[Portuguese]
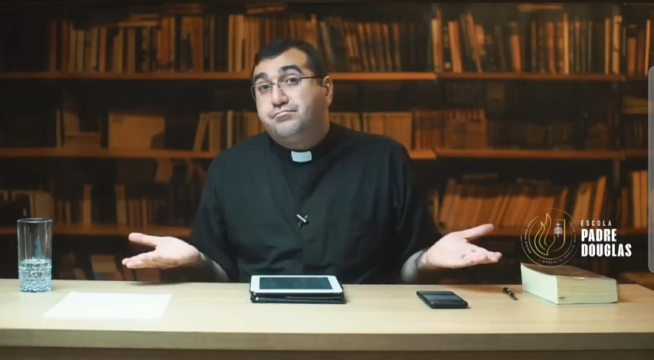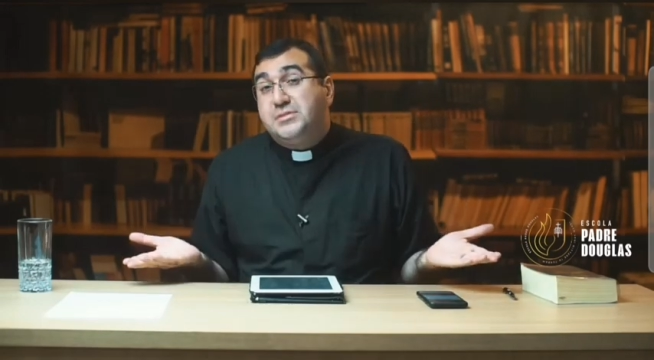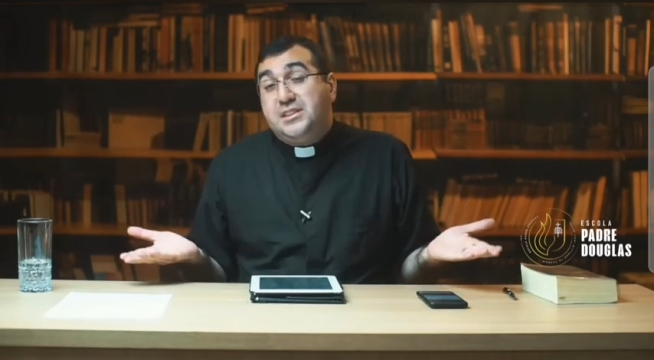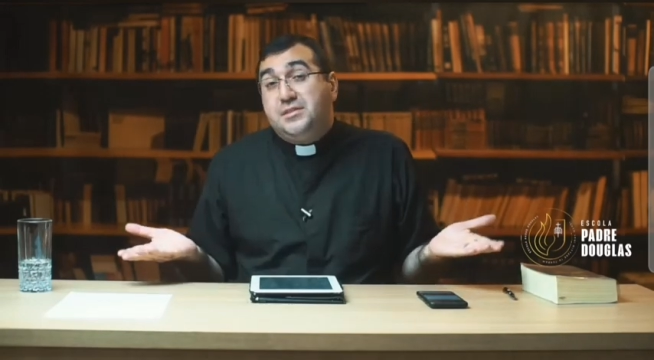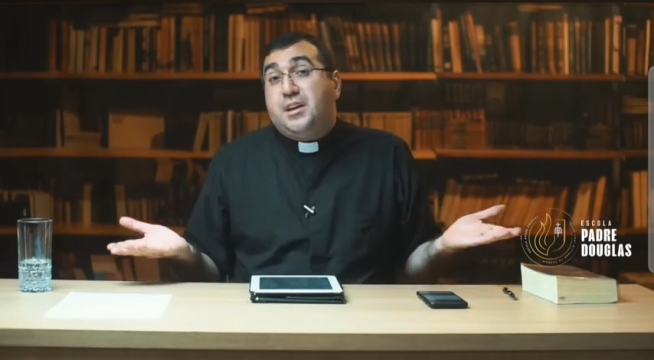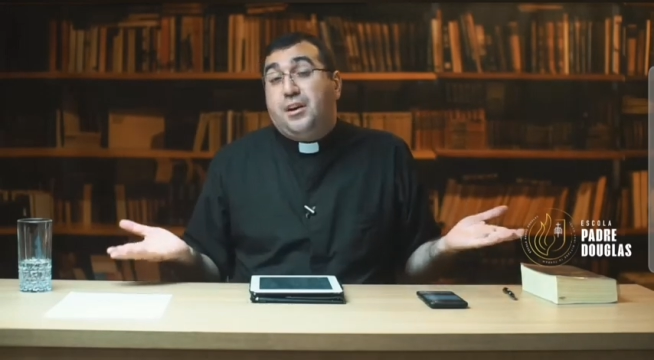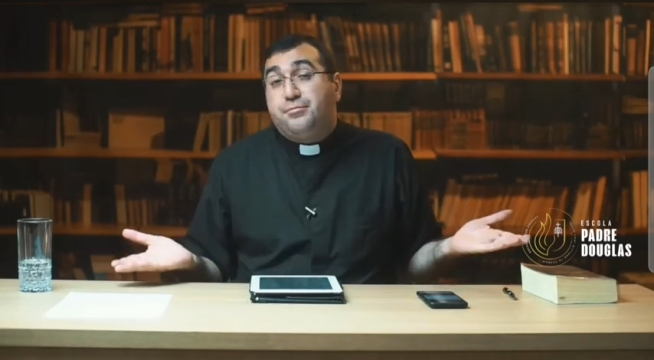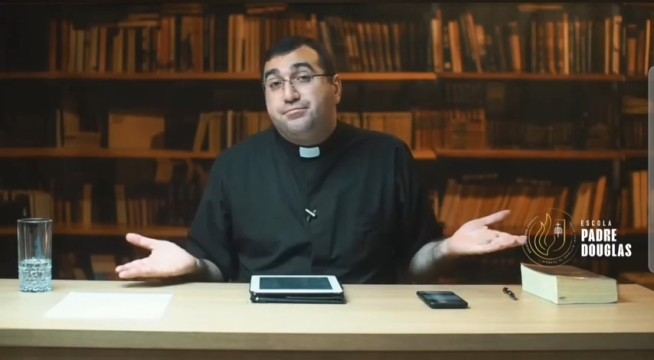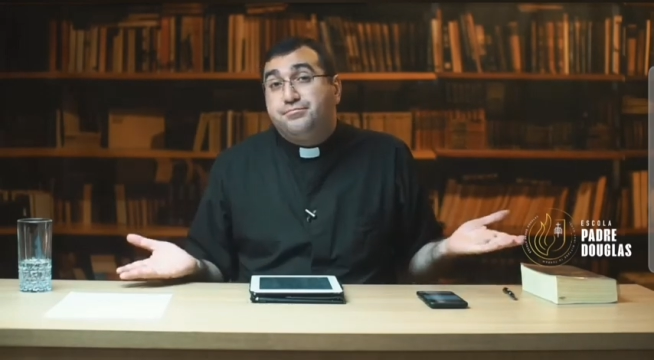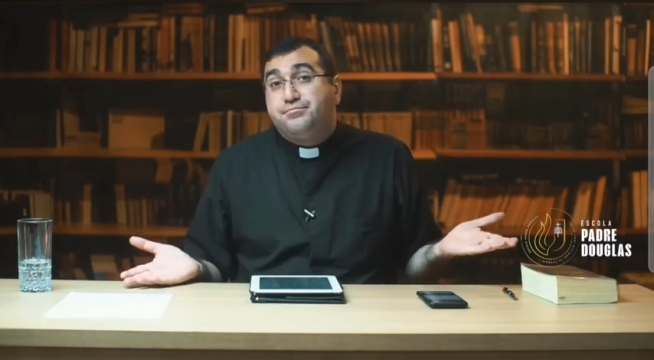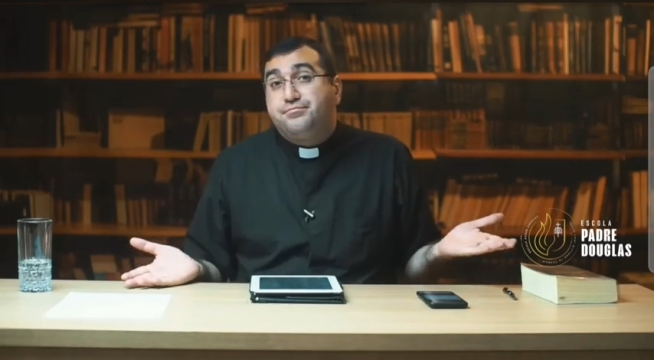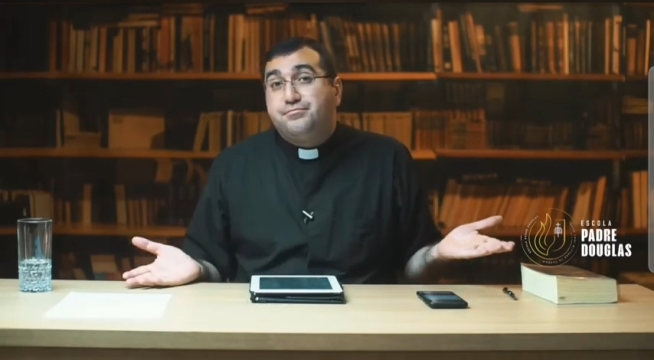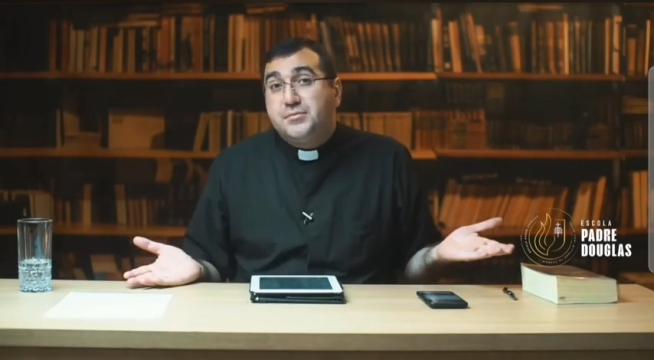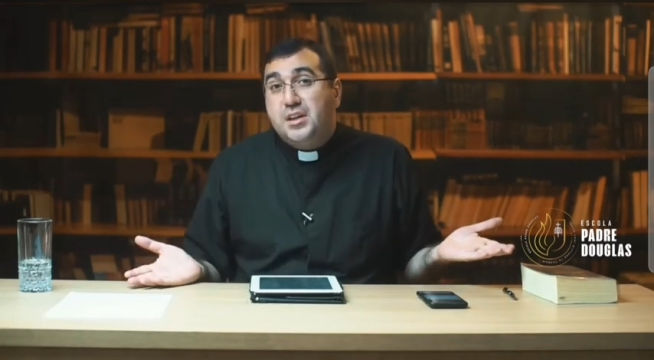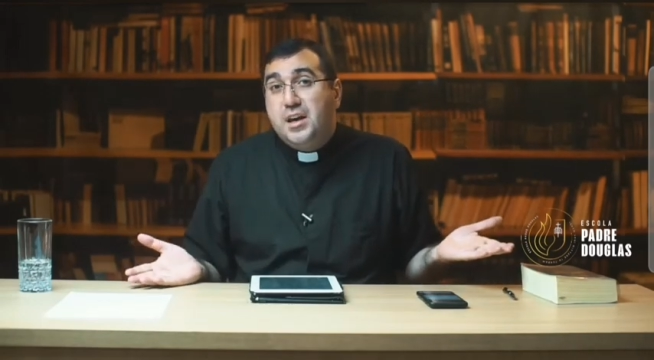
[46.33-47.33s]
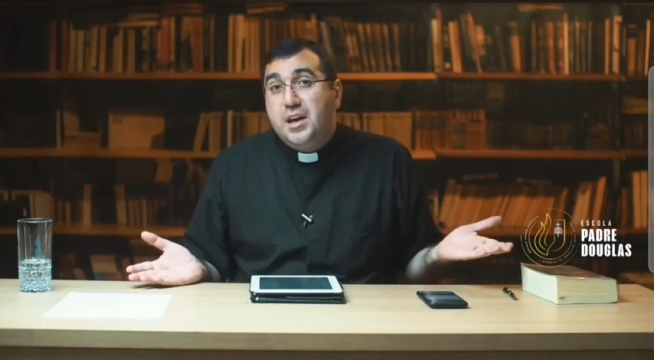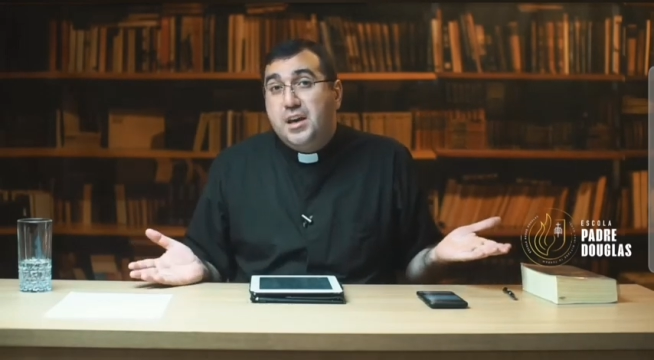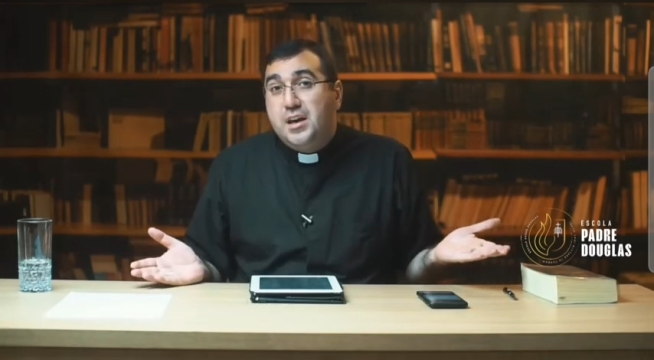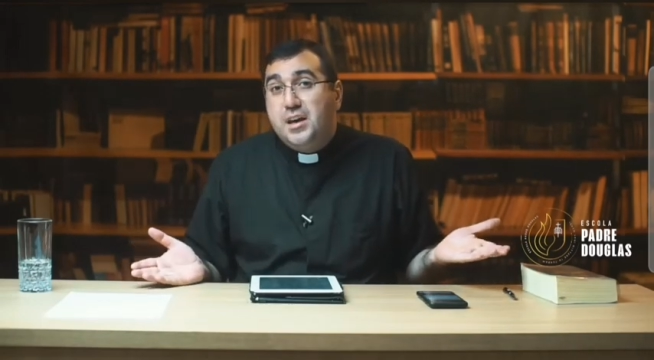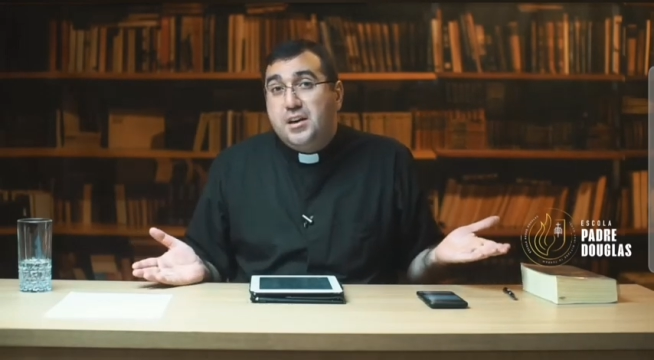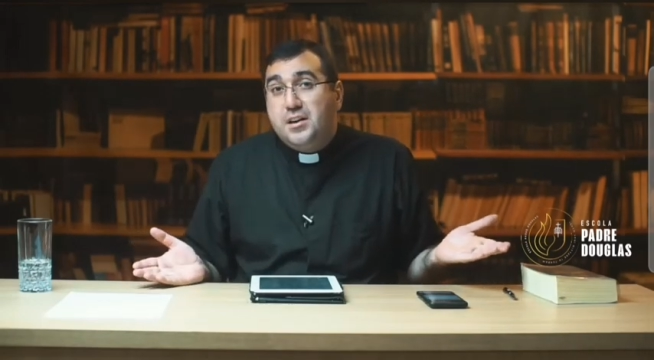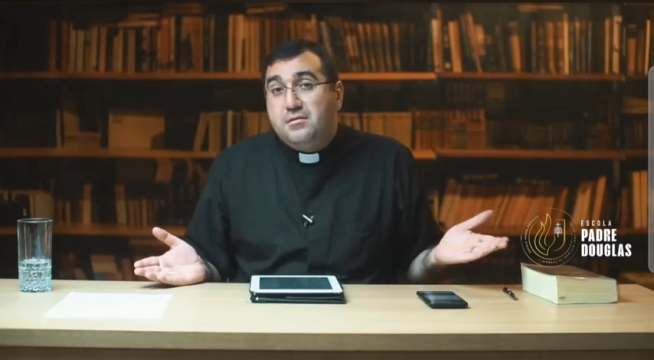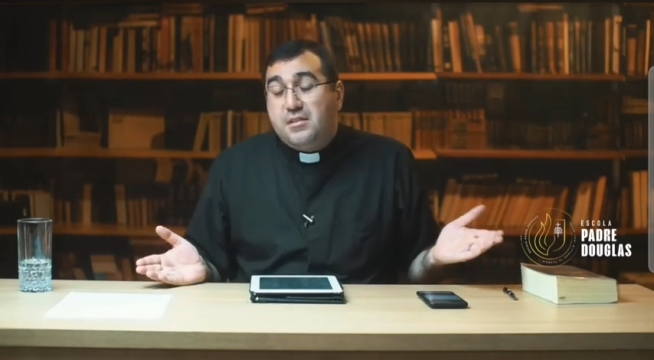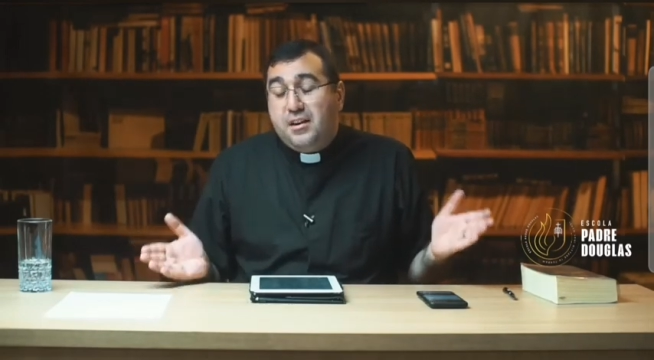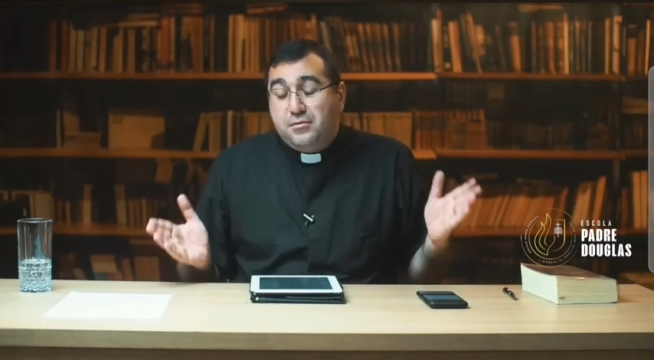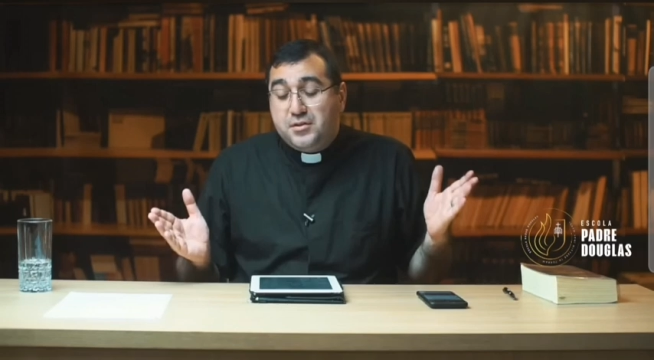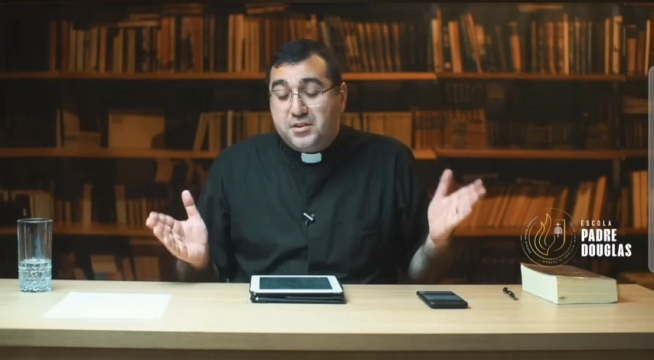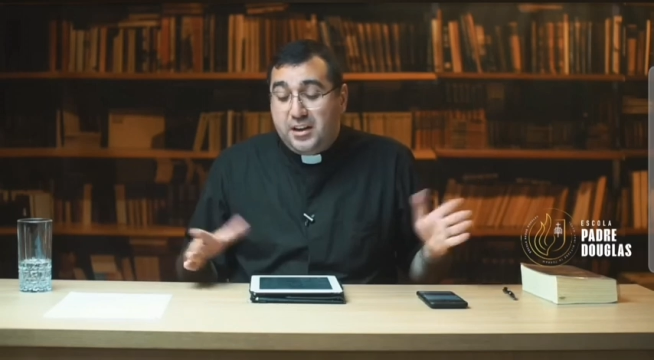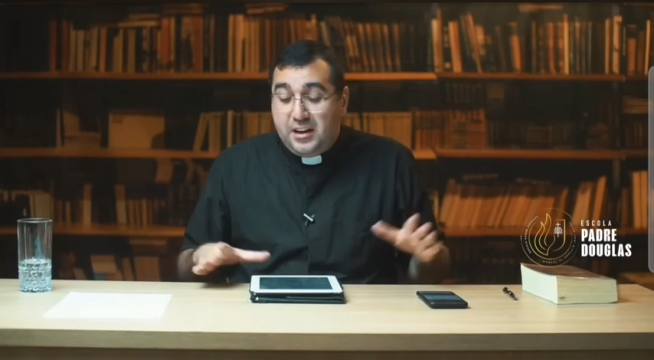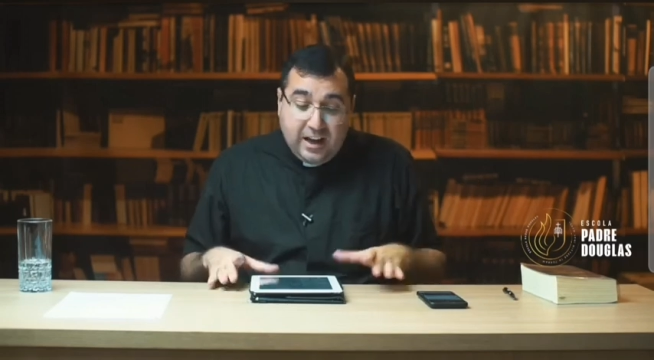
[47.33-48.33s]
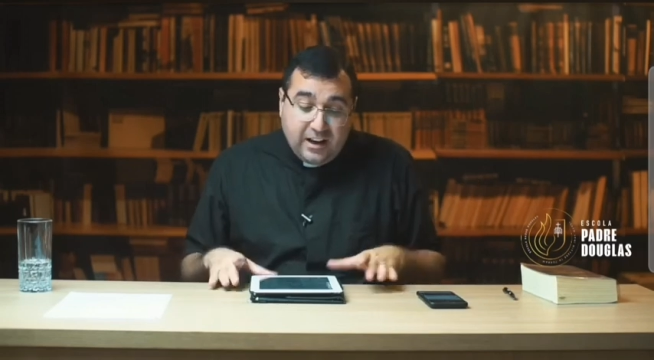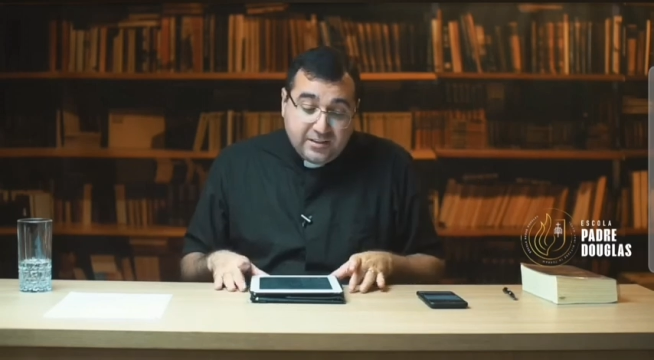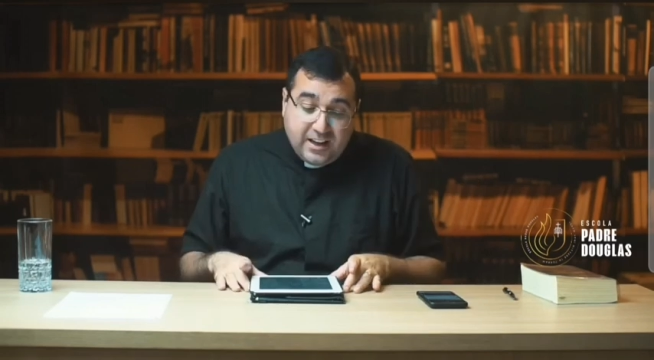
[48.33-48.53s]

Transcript: Então, né, você,